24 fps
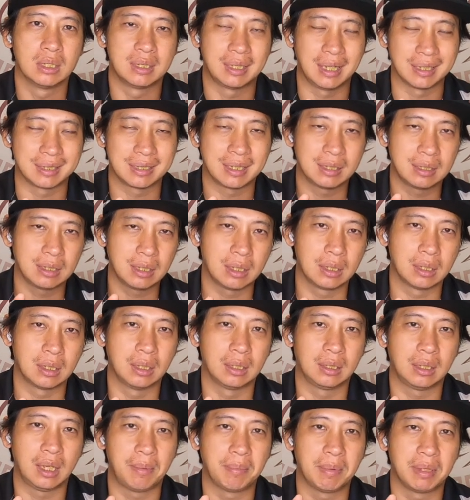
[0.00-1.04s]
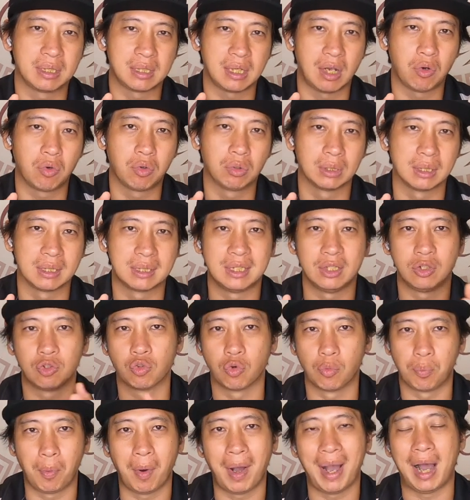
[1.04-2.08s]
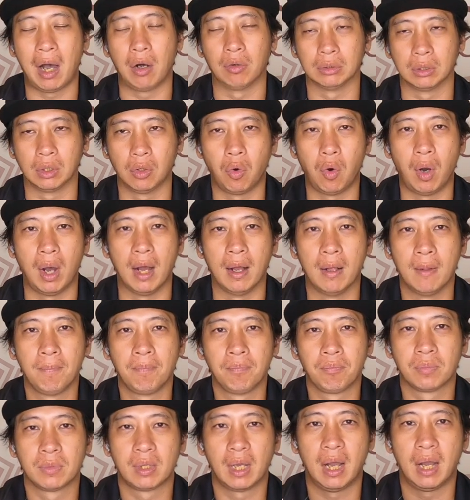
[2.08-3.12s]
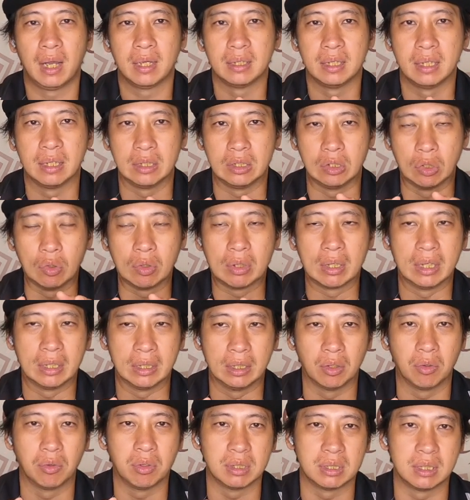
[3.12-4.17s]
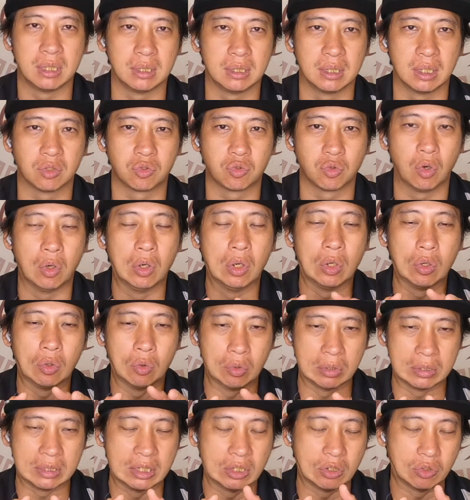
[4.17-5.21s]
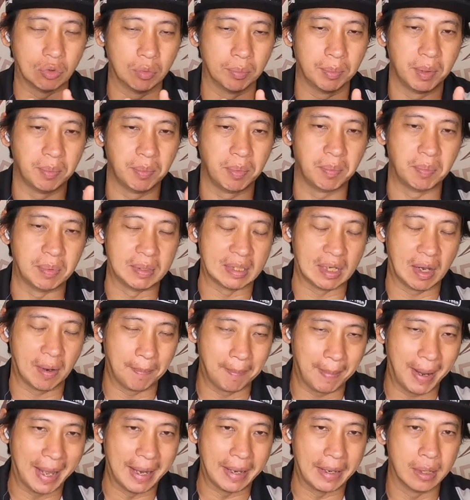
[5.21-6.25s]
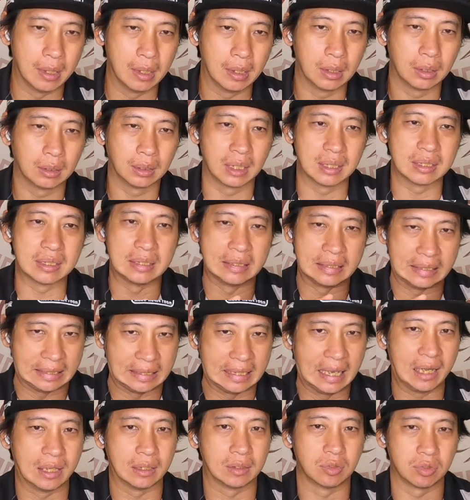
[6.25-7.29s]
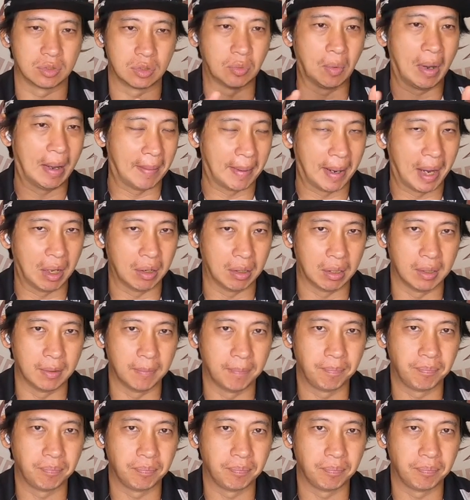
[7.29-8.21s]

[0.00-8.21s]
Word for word: 假设这个人他们操控的技术不好的话，他也有可能会形成说，我车速明明比较慢，但是一样就是外跑了。